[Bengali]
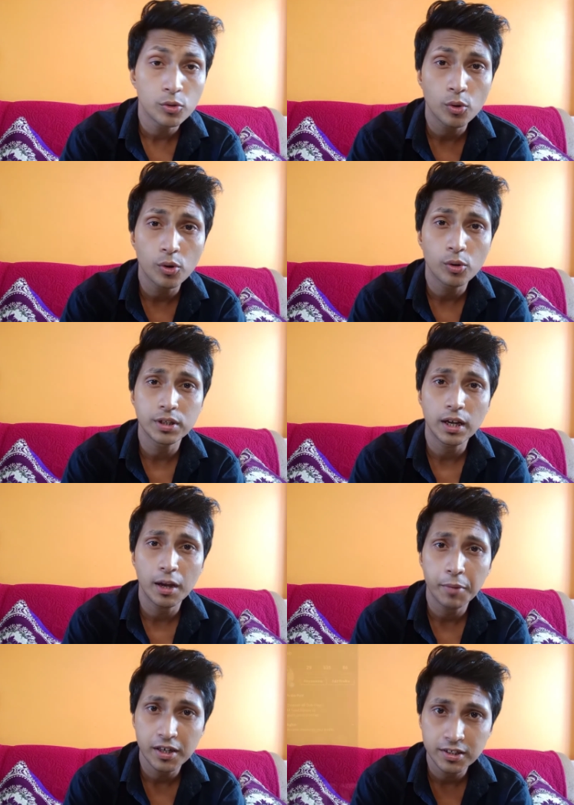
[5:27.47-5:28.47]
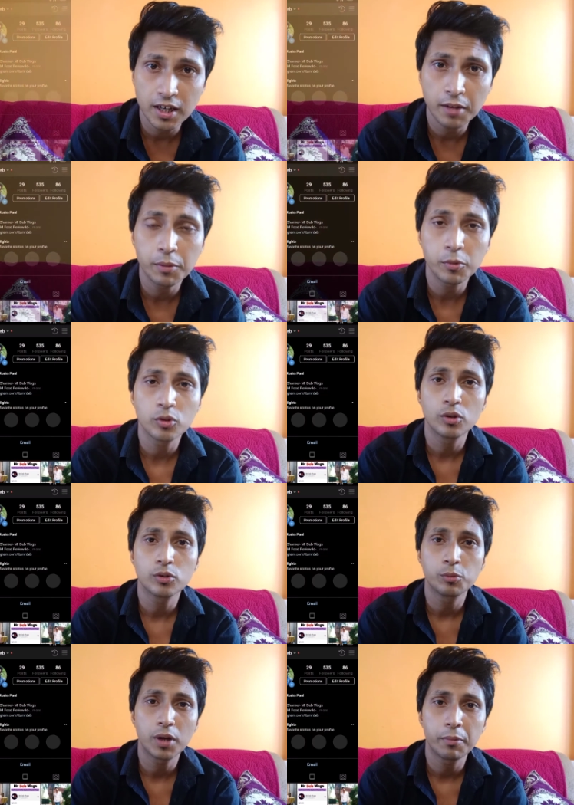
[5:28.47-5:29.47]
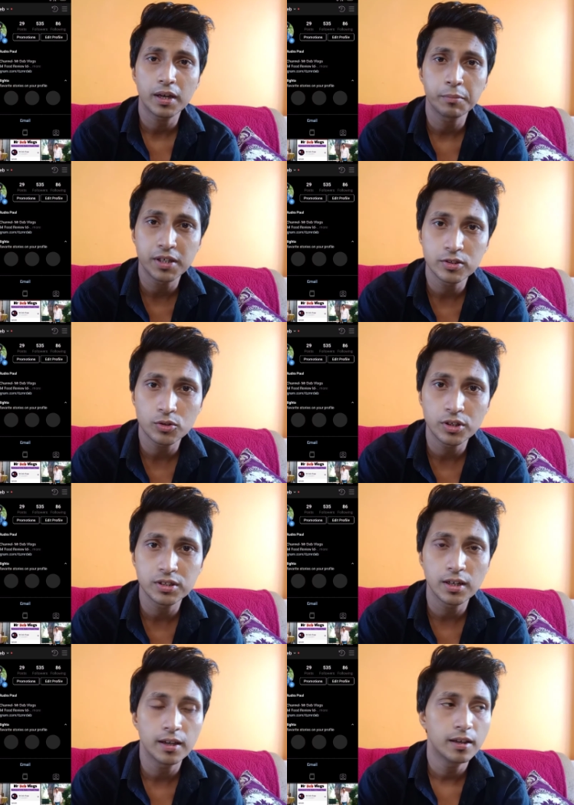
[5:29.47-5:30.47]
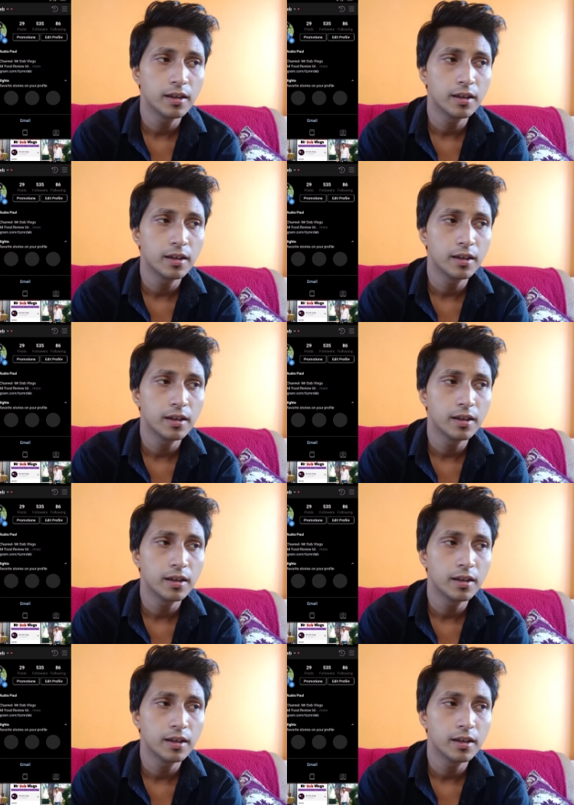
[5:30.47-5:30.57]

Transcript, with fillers: তো যারা আমার ইনস্টাগ্রামের মধ্যেও তোমরা আমাকে মিস করেছিলে